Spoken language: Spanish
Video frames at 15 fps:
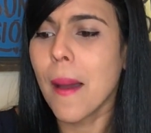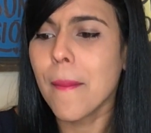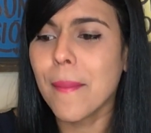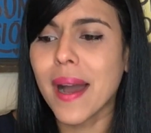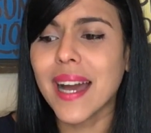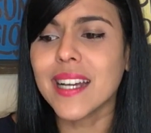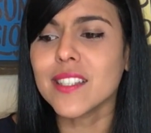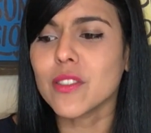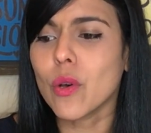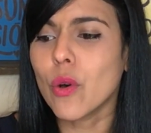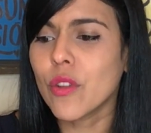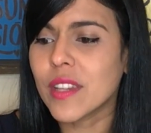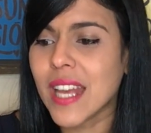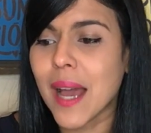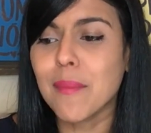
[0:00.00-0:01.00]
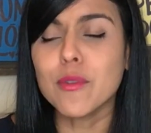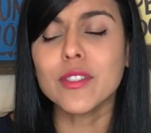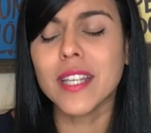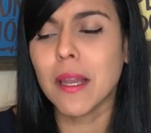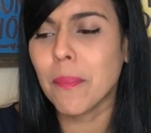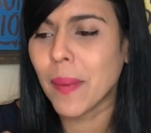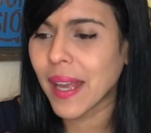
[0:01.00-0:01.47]
más odiamos
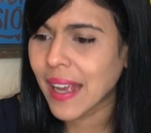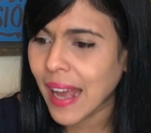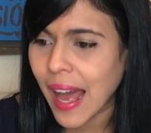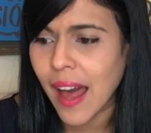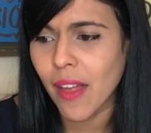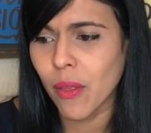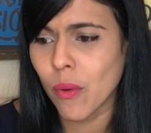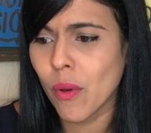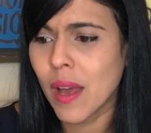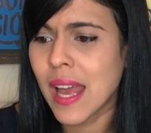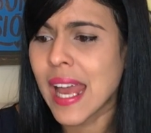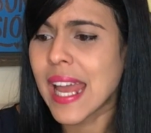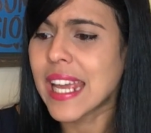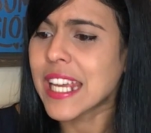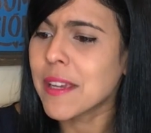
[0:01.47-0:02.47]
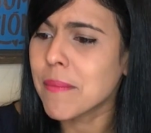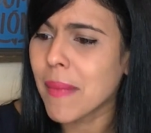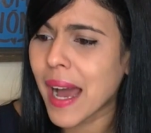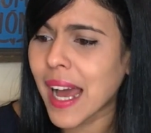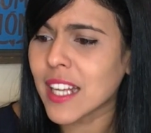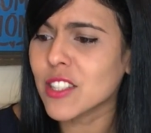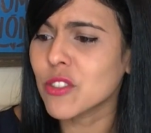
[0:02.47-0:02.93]
el pecado y
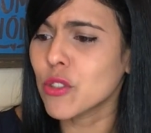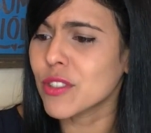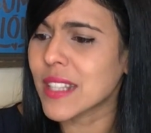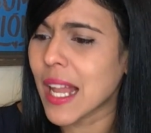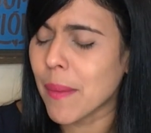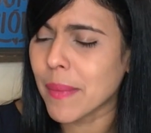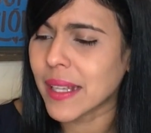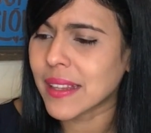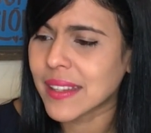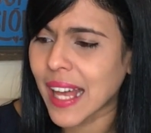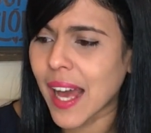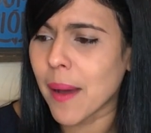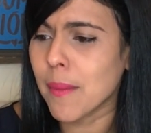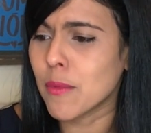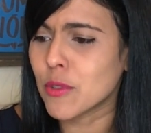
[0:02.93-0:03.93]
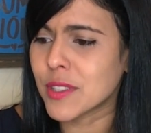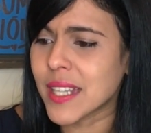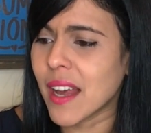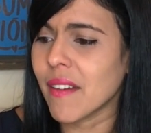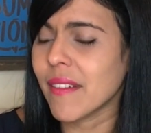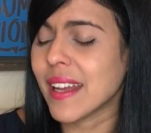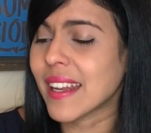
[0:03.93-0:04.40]
más nos lamentamos
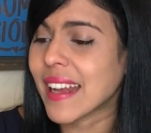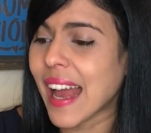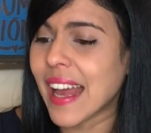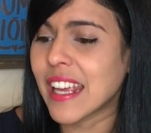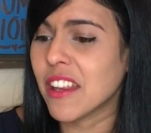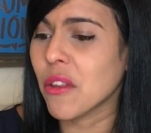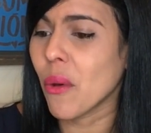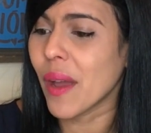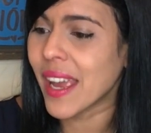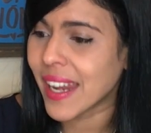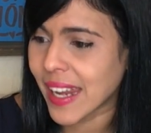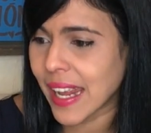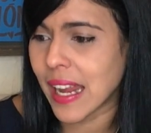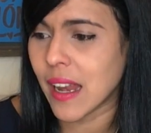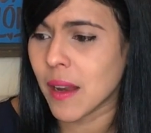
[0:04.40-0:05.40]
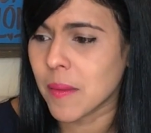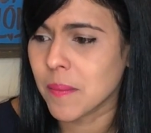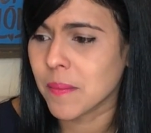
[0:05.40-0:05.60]
de haber caído en él.